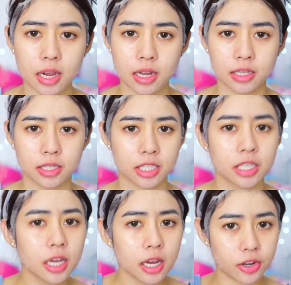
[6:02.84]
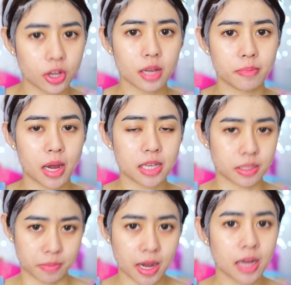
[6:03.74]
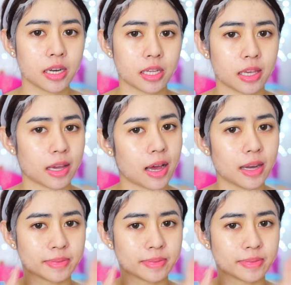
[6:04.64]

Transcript: จ๊ะเดี๋ยวกลับมาอีก 15 นาทีค่ะ